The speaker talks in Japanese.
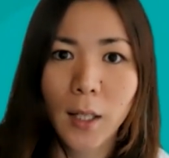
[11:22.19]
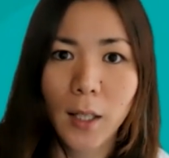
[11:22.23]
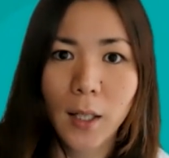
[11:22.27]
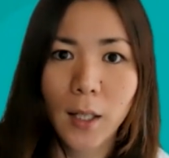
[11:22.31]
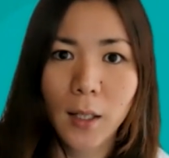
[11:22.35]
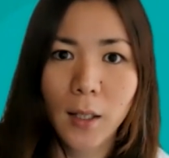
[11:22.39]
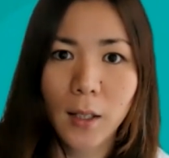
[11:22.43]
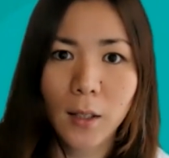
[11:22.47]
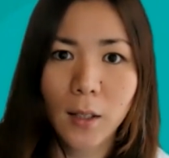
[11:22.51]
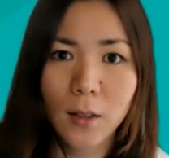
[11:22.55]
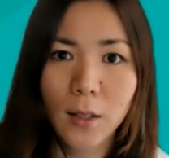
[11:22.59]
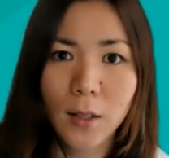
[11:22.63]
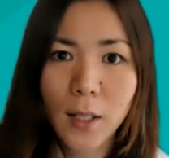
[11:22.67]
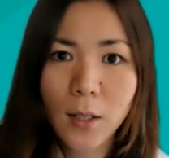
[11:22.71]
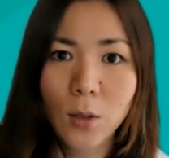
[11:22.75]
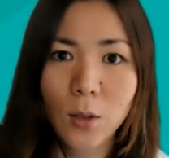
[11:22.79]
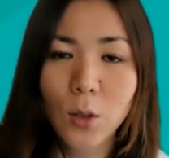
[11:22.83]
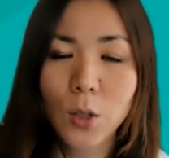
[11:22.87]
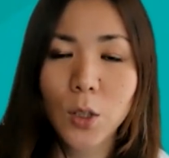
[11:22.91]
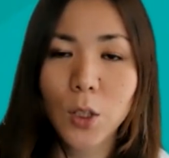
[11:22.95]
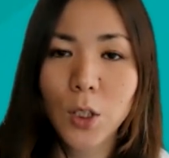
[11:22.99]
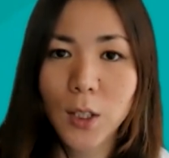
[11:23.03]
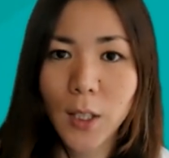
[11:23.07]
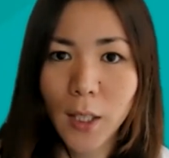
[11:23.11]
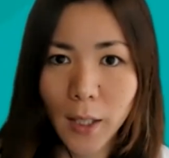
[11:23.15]
えー、継
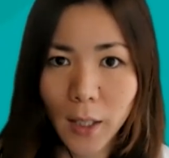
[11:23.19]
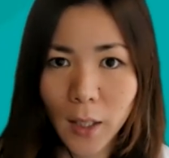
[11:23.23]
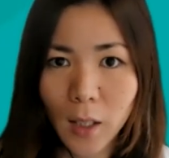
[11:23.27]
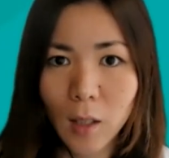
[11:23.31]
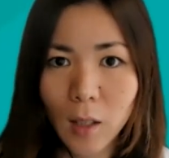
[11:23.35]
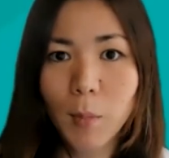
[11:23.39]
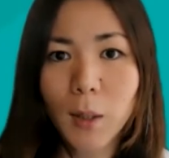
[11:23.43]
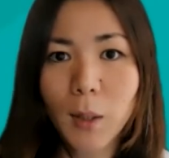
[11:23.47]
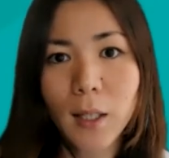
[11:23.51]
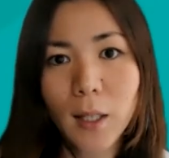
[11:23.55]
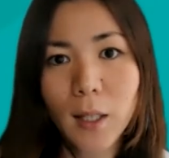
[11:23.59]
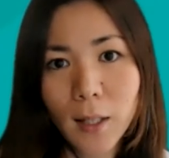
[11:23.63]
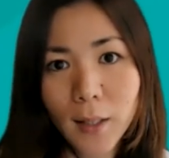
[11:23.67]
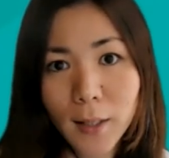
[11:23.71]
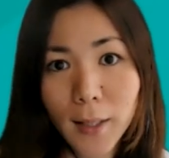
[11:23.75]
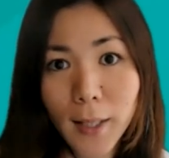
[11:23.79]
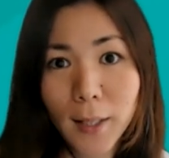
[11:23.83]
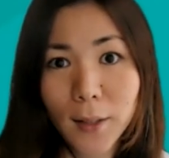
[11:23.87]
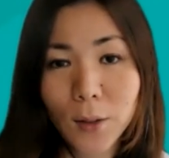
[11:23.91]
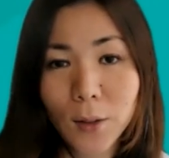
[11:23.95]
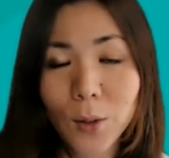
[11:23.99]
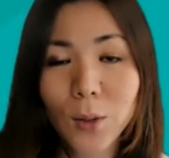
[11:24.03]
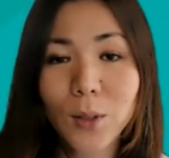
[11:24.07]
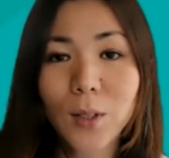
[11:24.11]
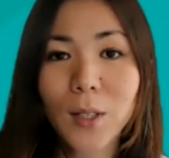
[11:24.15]
続しなければなら
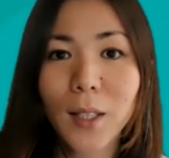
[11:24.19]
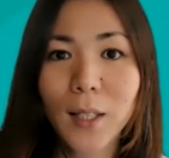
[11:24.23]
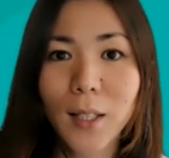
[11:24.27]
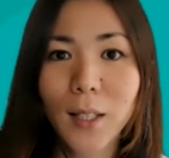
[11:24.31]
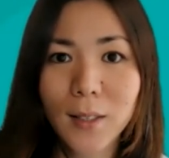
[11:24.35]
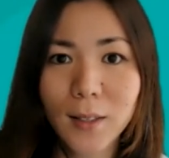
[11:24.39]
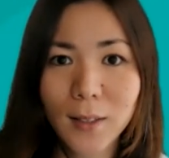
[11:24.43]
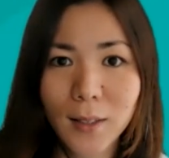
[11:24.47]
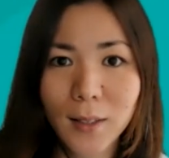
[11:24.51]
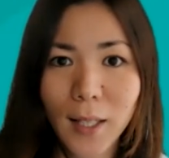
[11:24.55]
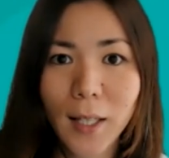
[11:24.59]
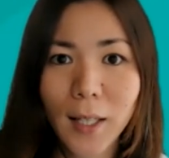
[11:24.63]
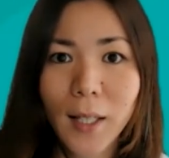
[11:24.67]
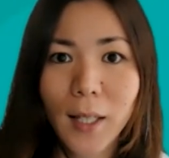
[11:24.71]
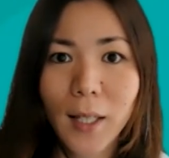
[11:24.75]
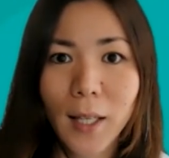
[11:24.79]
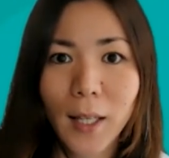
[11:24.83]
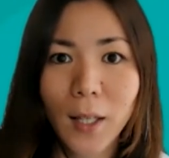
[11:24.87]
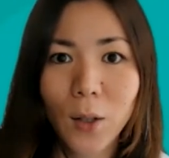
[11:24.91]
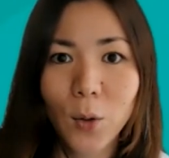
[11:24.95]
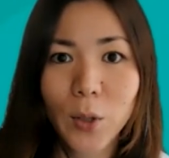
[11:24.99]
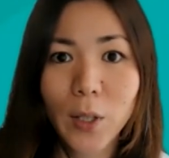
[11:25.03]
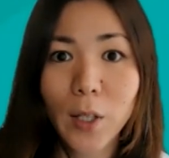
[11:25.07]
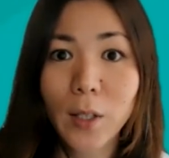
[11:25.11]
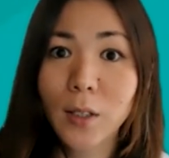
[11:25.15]
ないといったですね、
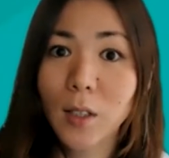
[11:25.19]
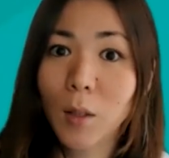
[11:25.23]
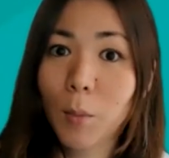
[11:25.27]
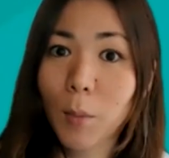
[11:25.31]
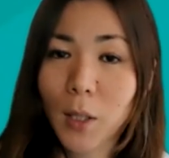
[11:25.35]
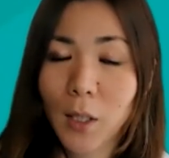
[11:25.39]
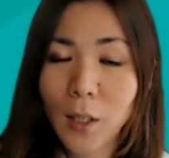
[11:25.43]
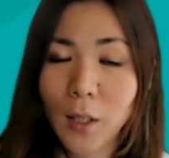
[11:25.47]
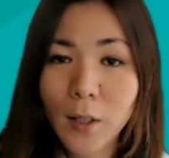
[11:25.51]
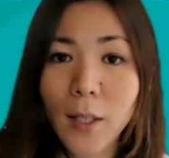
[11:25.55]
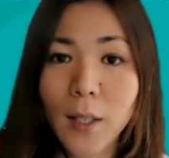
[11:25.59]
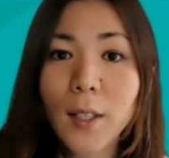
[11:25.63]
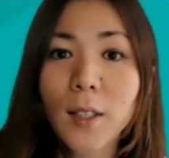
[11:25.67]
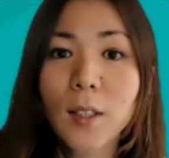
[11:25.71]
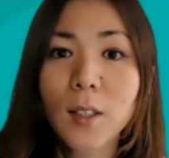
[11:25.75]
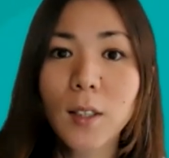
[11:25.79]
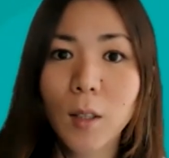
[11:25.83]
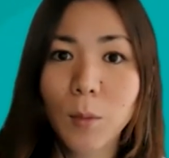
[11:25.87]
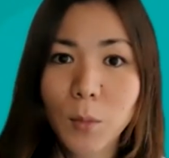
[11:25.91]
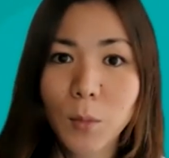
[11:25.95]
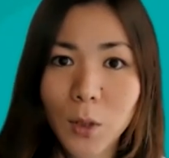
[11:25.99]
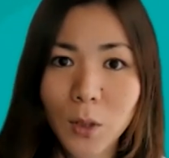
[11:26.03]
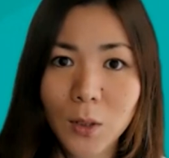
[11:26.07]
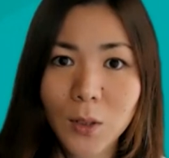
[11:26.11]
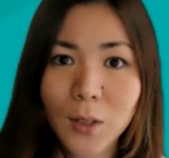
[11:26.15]
お客様に対し
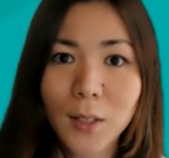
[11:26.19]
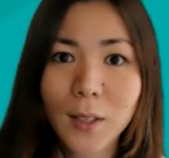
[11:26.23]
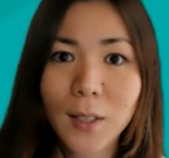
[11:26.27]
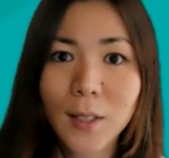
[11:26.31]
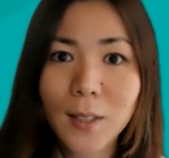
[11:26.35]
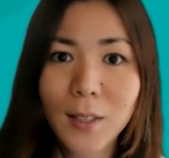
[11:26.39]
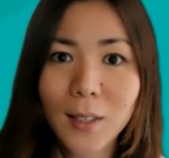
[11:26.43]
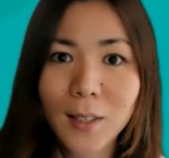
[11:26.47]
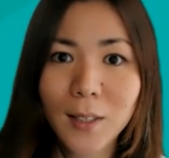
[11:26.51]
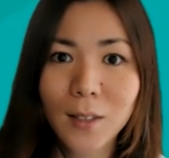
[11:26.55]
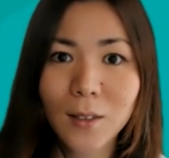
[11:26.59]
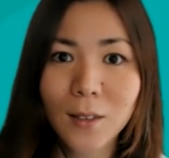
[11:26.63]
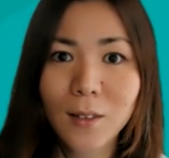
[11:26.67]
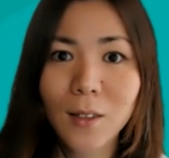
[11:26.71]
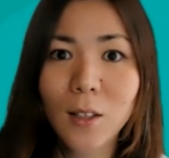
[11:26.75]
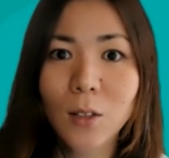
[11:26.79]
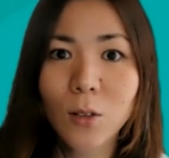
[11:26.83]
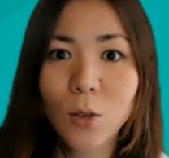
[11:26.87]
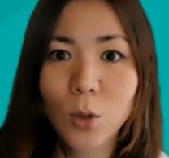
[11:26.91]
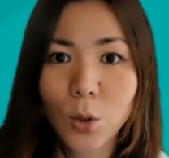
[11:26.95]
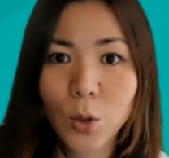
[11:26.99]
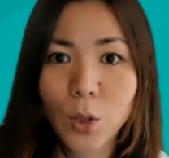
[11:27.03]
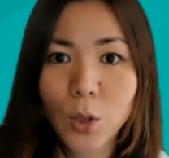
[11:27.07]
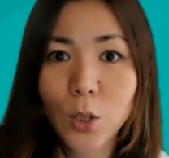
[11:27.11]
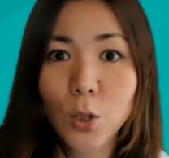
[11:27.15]
ても、
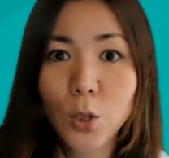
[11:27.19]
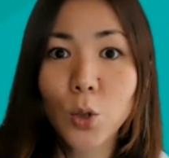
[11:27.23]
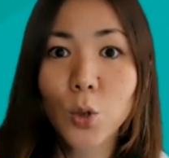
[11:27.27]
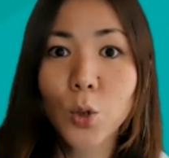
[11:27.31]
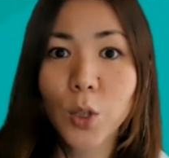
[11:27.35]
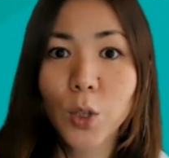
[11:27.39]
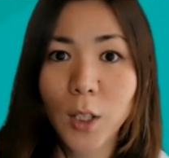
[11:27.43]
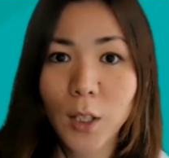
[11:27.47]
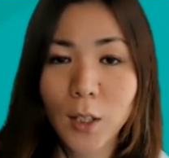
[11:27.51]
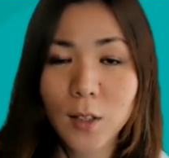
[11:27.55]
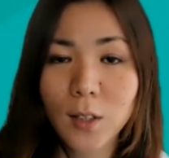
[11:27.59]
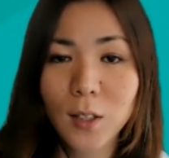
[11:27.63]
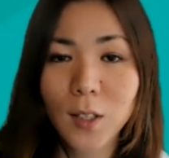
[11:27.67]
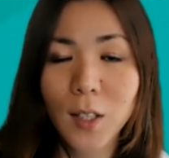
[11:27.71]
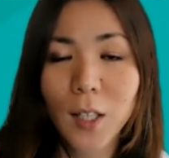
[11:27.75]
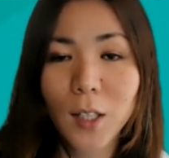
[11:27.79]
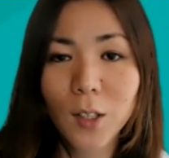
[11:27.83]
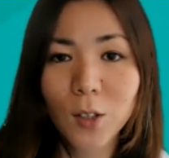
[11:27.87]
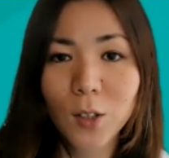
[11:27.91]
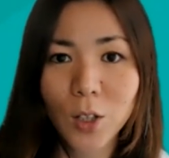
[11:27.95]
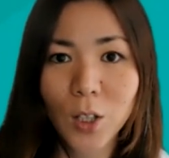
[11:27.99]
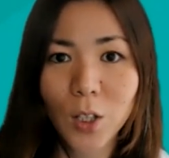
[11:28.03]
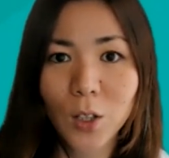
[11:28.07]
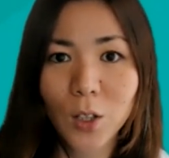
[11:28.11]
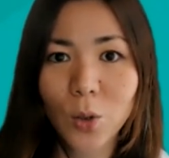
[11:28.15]
ジェネシスクラウド、非常に
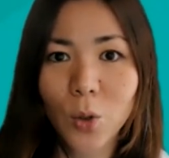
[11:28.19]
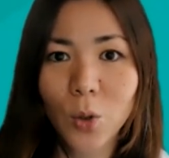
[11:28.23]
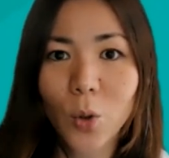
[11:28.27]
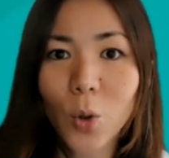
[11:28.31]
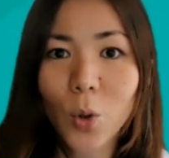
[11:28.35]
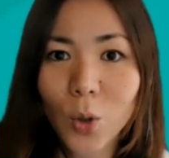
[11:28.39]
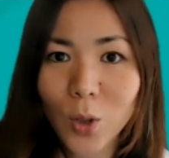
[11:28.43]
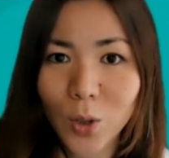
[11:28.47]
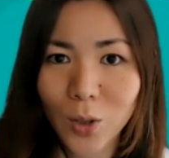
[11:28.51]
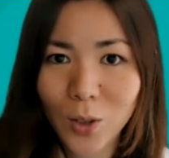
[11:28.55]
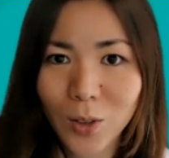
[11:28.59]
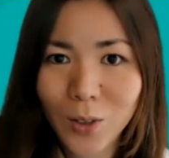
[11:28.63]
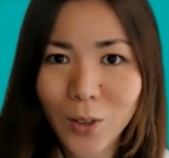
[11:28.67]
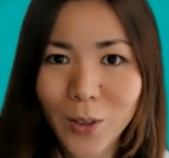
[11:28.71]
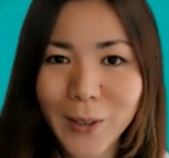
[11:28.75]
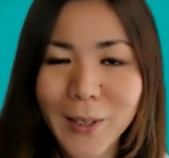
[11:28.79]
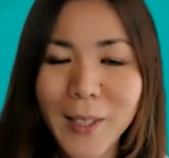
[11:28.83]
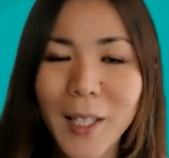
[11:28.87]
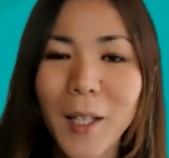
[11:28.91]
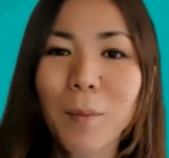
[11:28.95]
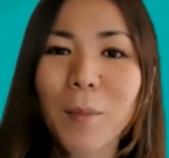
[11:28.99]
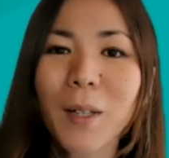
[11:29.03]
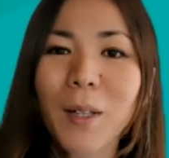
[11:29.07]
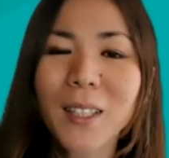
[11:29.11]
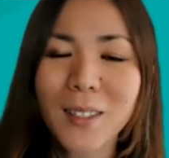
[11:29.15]
使える機能多くご
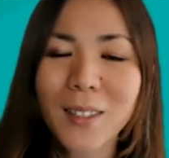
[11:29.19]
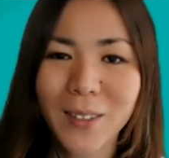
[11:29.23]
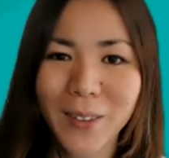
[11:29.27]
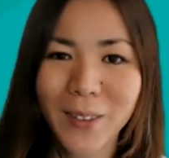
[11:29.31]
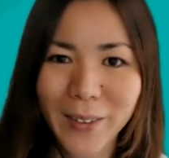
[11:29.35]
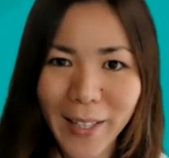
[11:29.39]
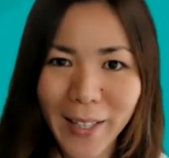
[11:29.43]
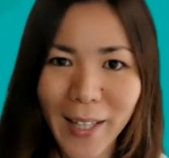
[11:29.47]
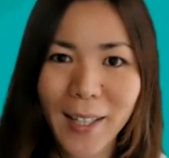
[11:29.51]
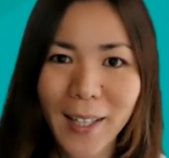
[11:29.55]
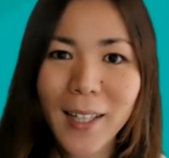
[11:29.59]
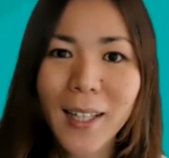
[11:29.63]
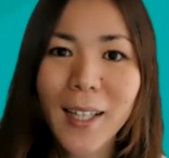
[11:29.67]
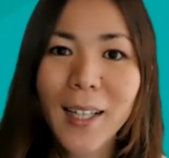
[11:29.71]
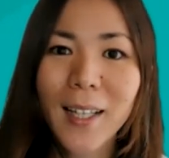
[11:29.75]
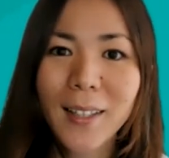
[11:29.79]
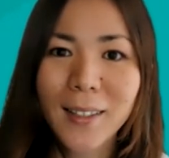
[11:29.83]
ざいますので、